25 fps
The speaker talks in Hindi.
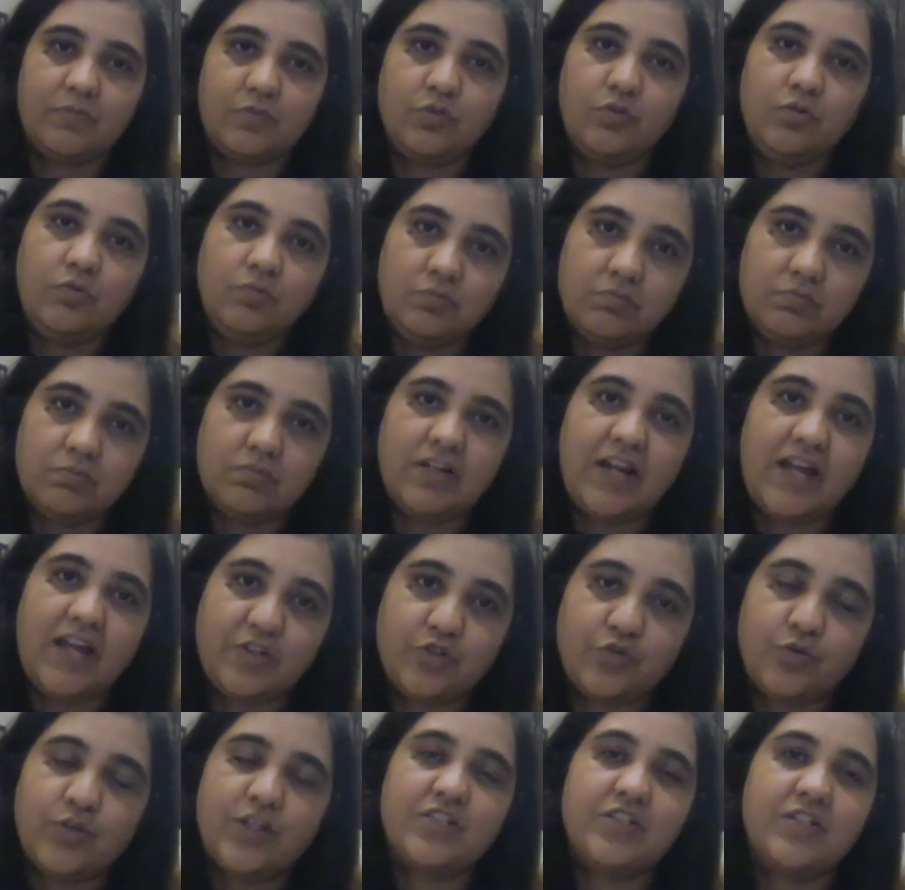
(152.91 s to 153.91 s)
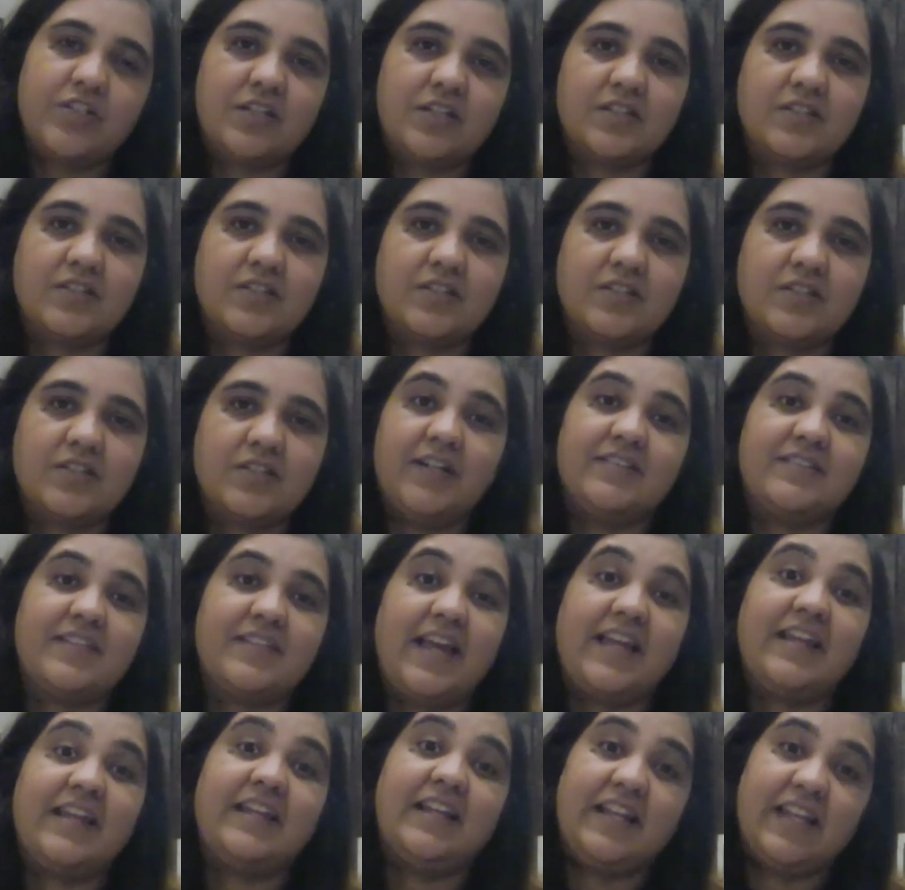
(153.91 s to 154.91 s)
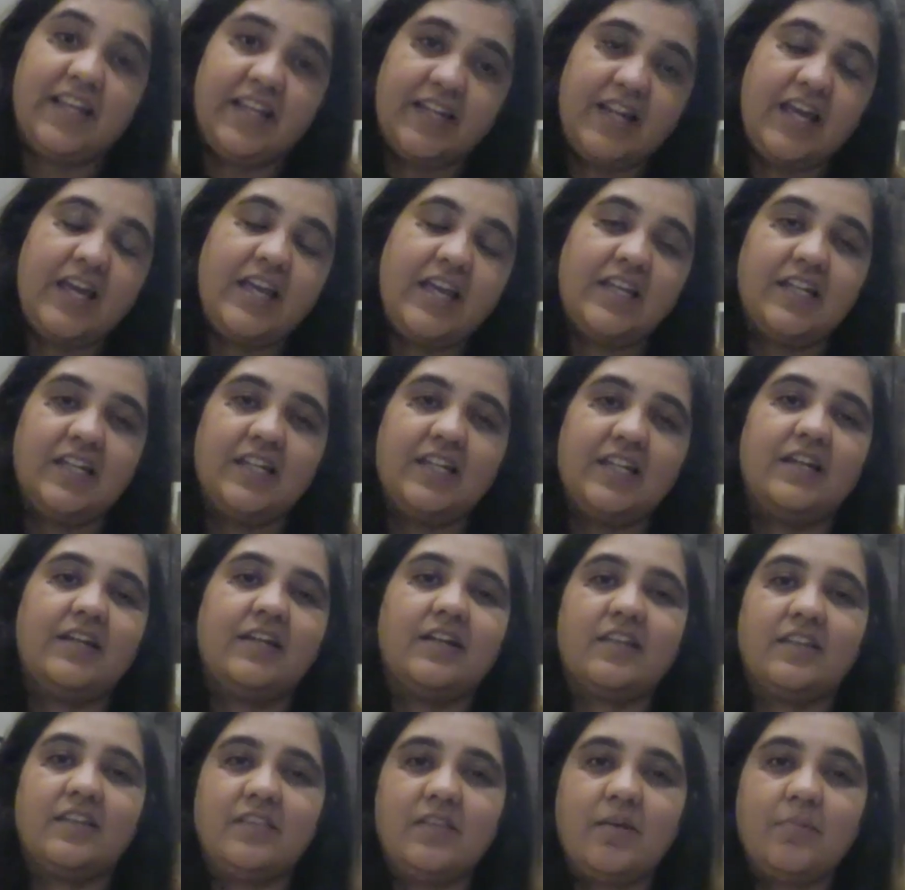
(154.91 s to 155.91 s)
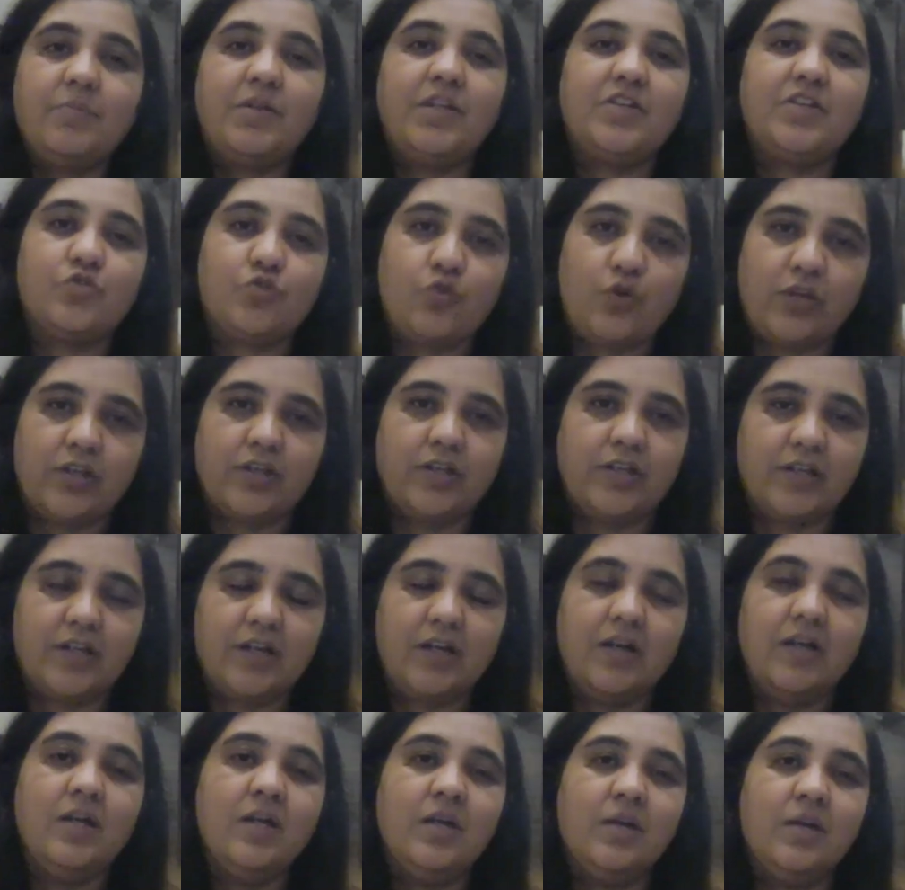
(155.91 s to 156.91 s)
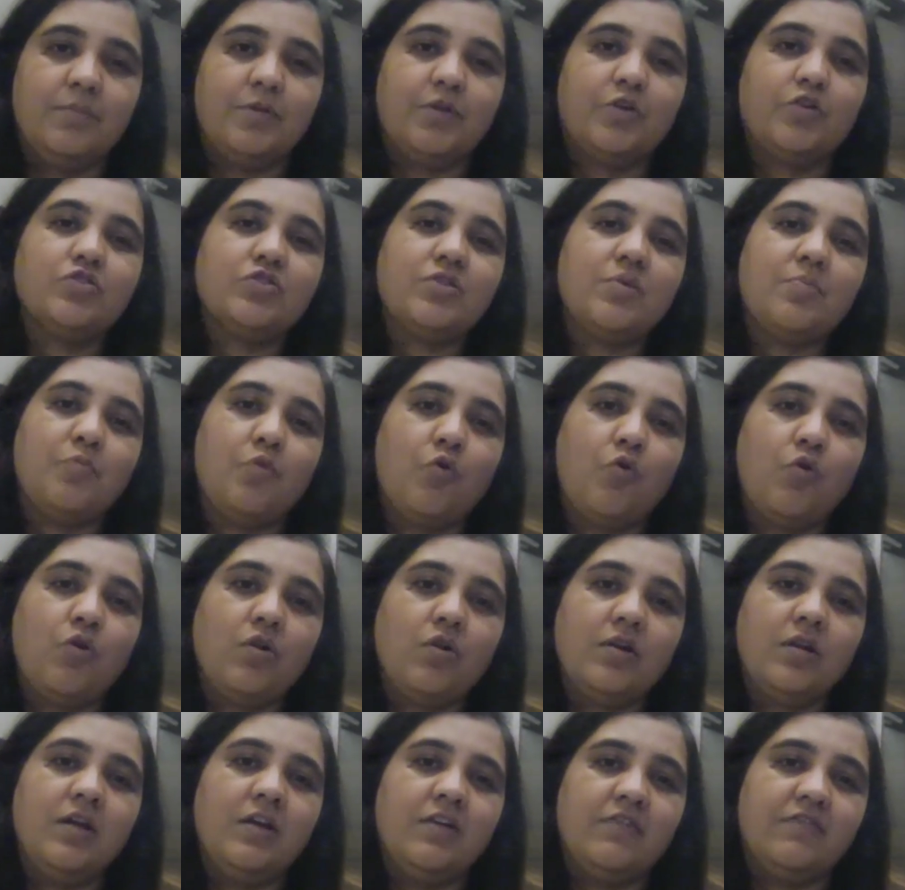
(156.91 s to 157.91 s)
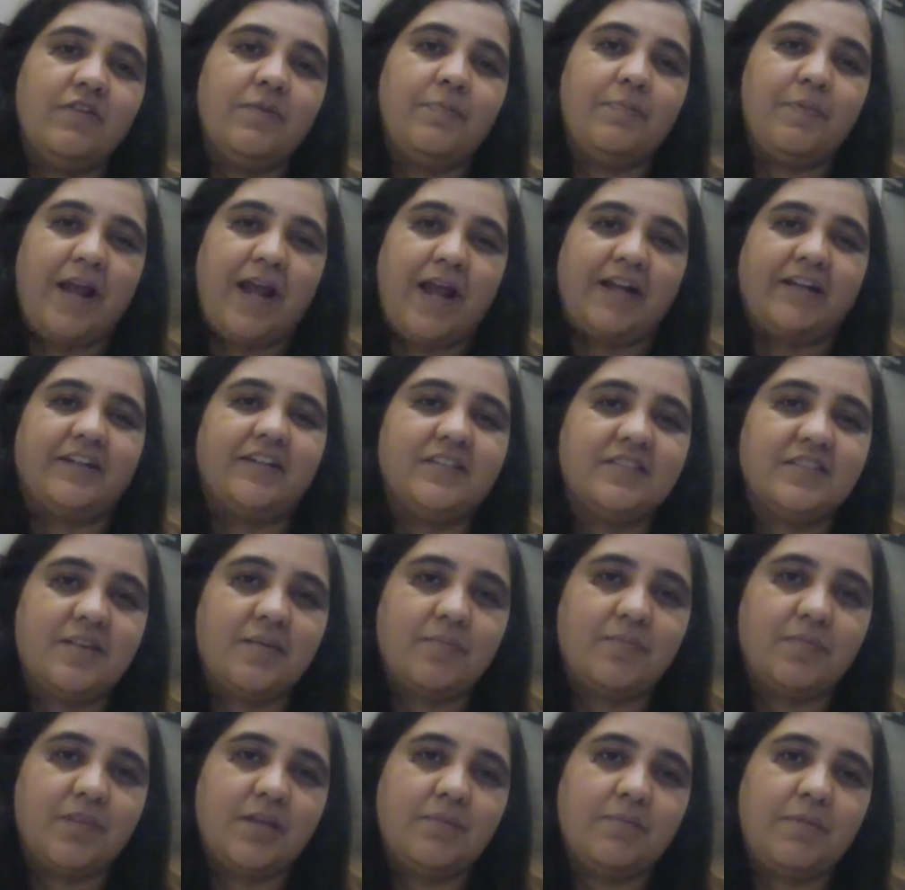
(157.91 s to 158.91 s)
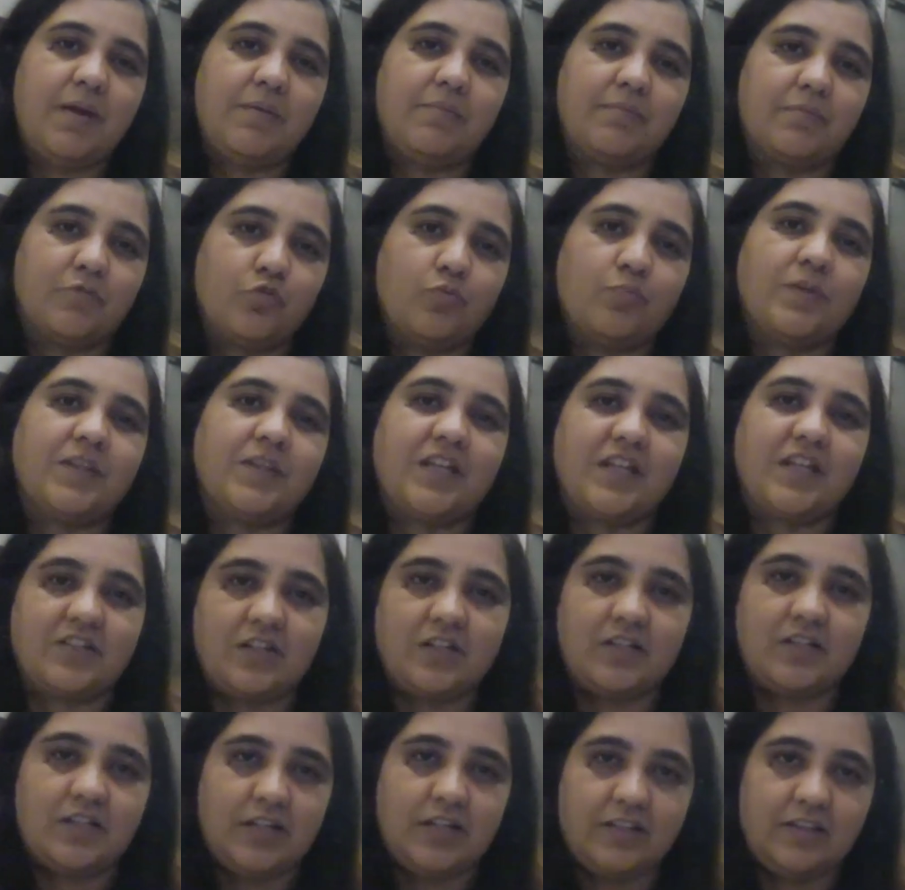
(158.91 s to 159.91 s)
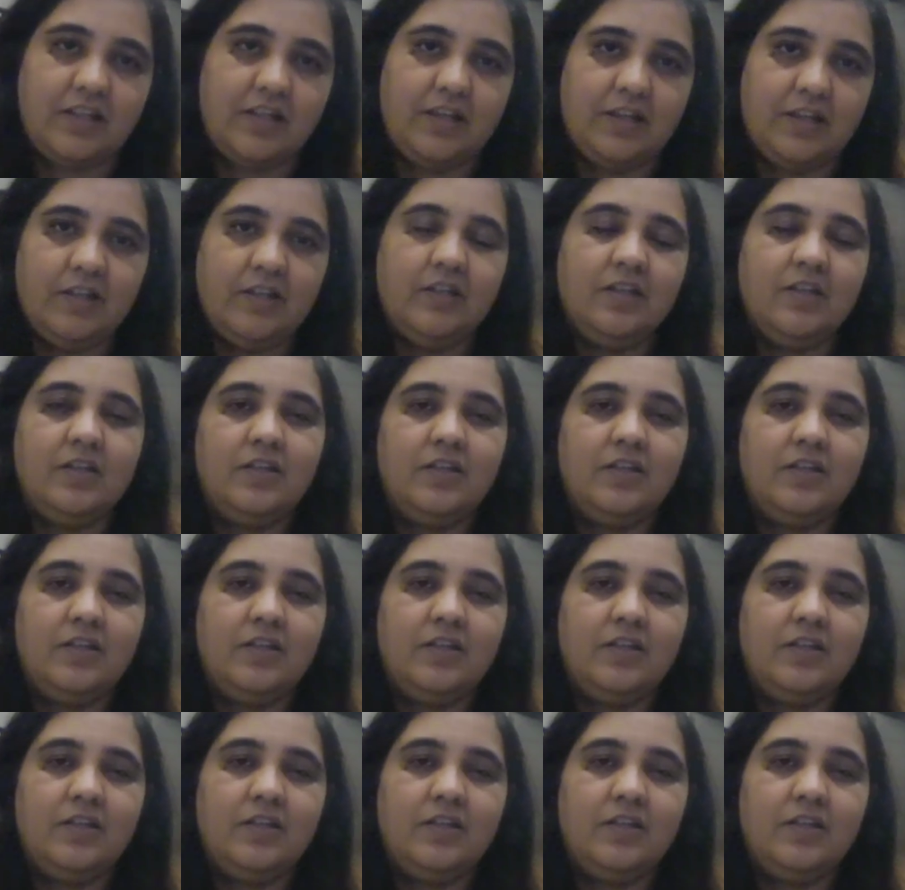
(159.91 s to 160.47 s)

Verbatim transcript: यू नो ग्रेजुएशन के समय डिजाइन लेना है कि नहीं अगर एकदम नहीं इंजॉय करेगा बिकॉज द मोर वी प्रैक्टिस समथिंग मैम तो पता चल जाता है